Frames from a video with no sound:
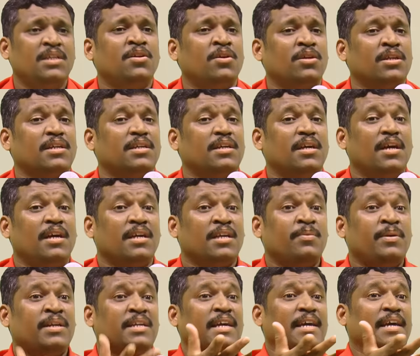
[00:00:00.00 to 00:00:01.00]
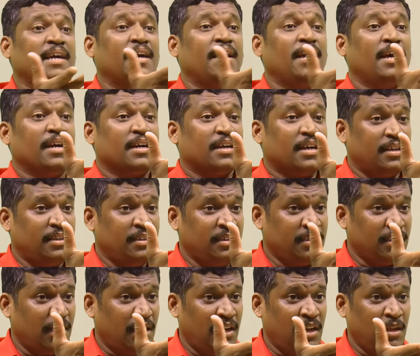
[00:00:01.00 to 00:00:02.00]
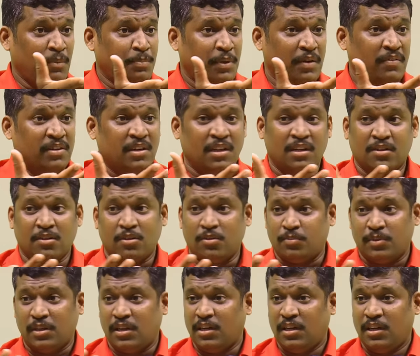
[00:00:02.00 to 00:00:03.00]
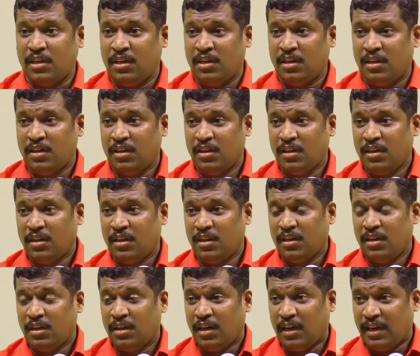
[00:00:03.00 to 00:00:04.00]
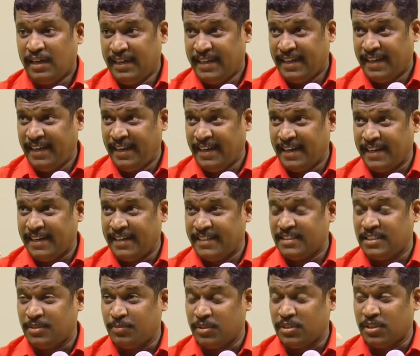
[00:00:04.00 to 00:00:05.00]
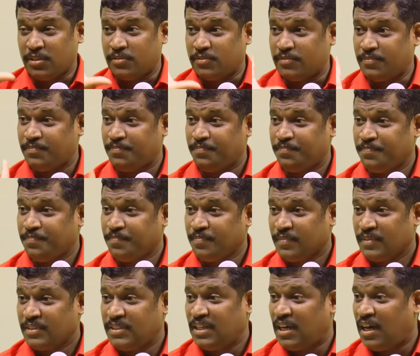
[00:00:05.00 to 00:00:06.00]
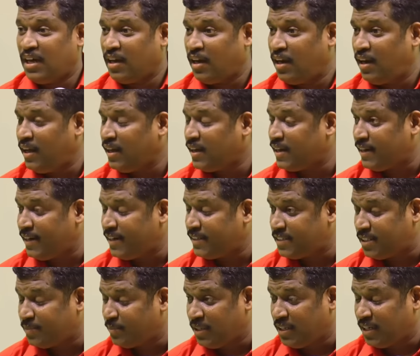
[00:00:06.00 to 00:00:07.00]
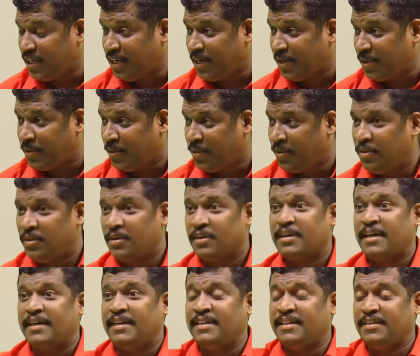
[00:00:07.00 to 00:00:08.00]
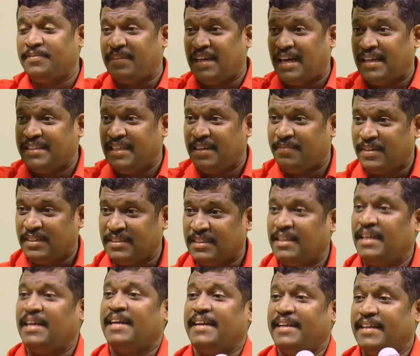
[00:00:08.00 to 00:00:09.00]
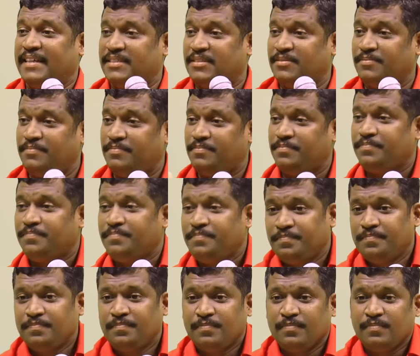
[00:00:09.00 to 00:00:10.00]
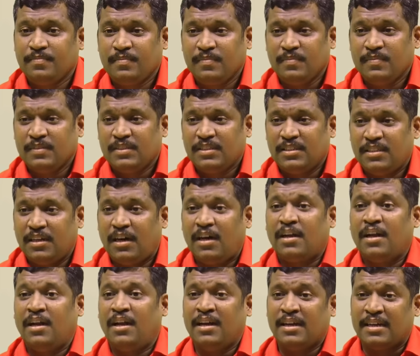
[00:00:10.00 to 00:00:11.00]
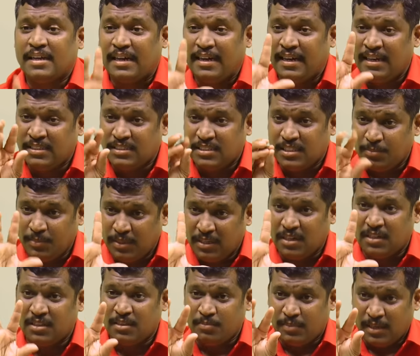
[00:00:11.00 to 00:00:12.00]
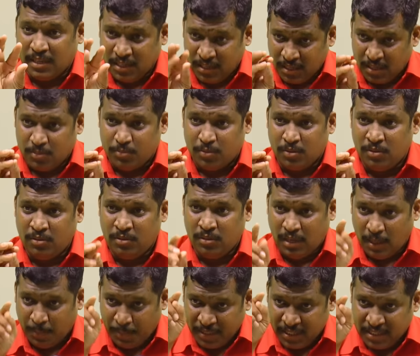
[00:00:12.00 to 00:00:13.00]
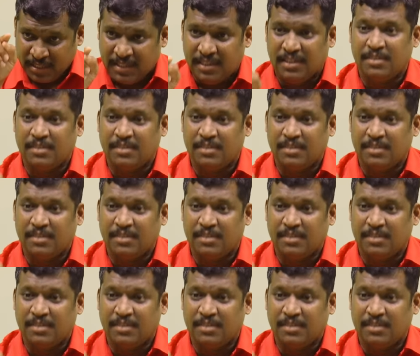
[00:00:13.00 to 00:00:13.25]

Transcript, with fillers: இன்னொன்று இவருங்க கண் நல்லா பவராக இருக்கணும்னா அடிக்கடி கண்ணை சிமிட்டணும் யாரெல்லாம் கண்ணை சிமிட்டுறீங்களோ கண்ணுக்கு வியாதியே வந்ததே கிடையாது யாரெல்லாம் கண்ணை சிமிட்டுறதை மறக்கிறோமோ அப்போ தான்